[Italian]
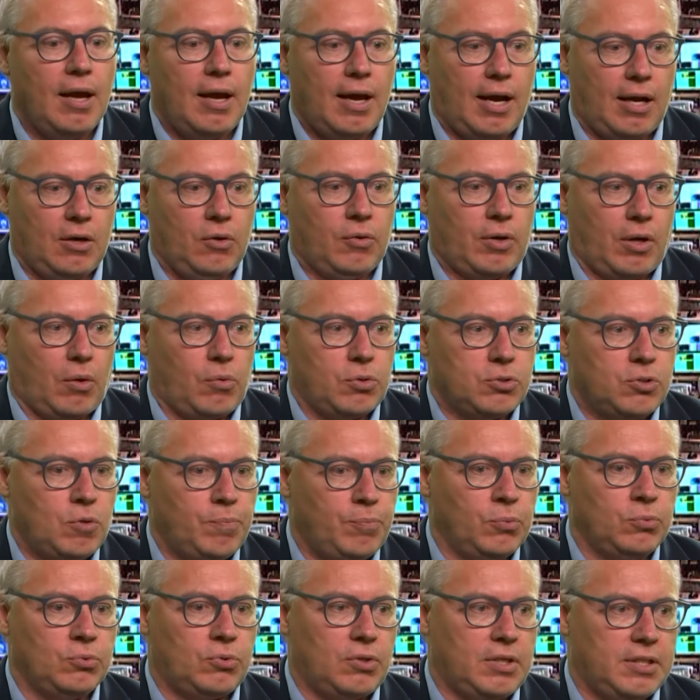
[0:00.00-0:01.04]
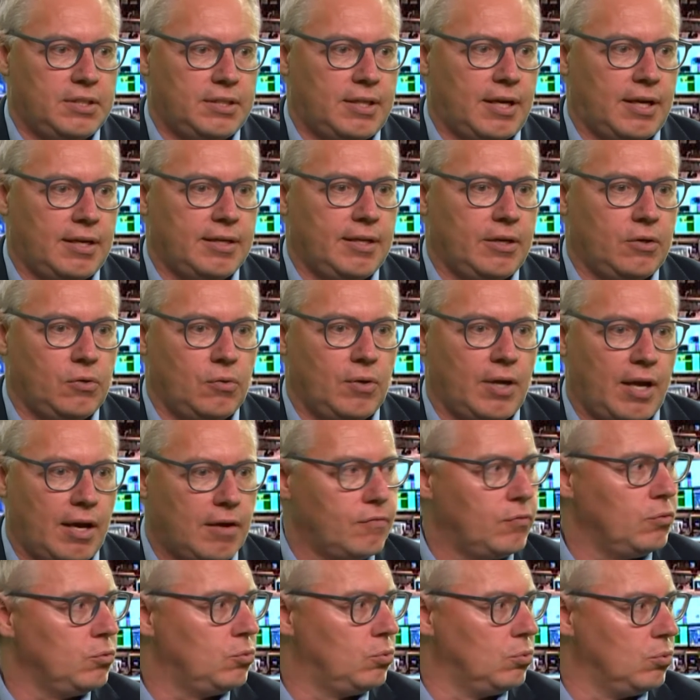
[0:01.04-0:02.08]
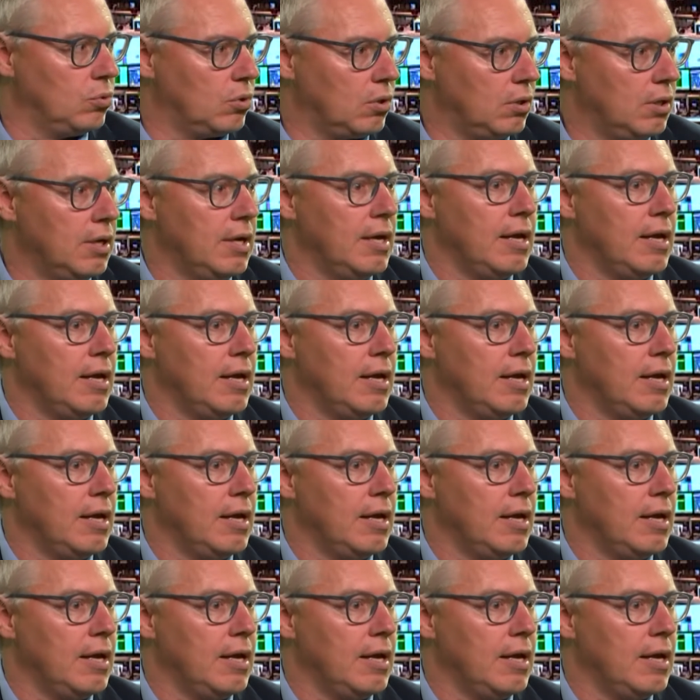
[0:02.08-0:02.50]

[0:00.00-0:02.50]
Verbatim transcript: allora a questo punto l'Italia non ha futuro.